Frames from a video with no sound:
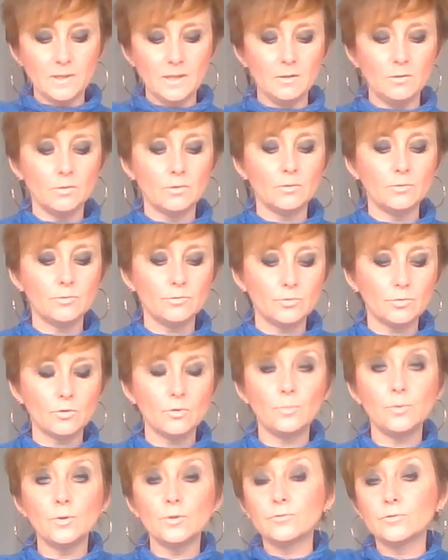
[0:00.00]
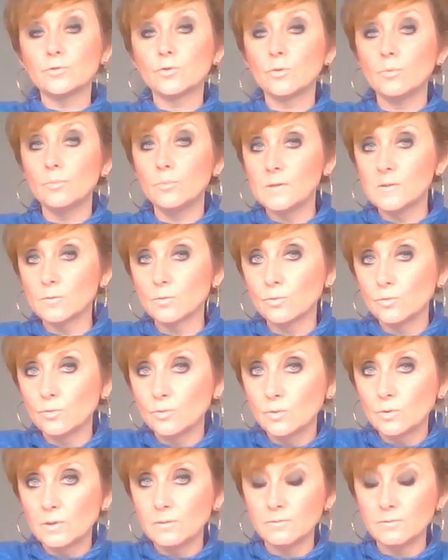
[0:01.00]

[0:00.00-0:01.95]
Alors, sur le plan de votre maison 2,